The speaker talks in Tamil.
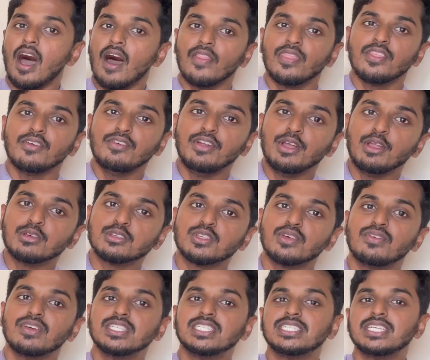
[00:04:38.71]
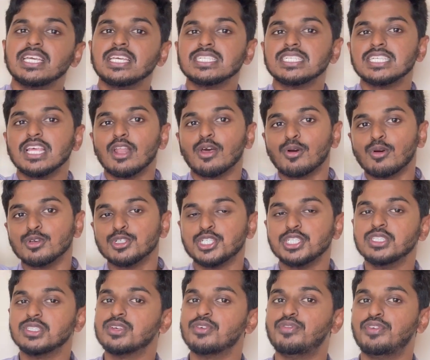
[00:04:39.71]
அந்த வீடியோஸை வச்சு சில
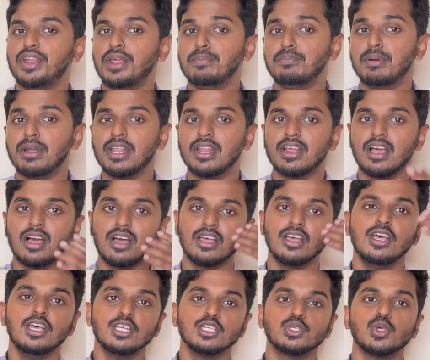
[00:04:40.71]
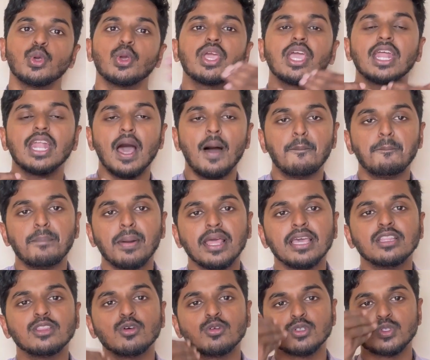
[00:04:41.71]
கொஷின்ஸை ஃப்ரேம் பண்ணியிருக்காங்க ஸோ யூ கேன் அப்ளை
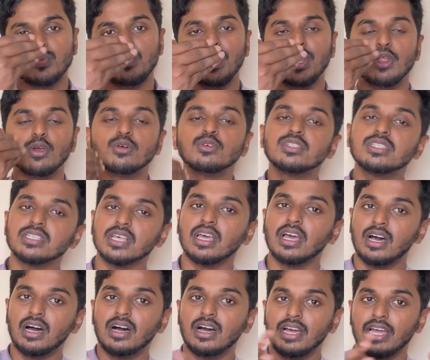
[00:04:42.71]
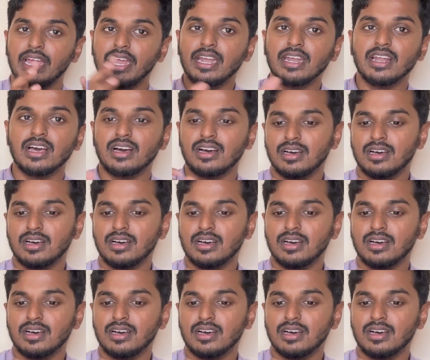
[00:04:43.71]
தோஸ் வீடியோஸ் இன்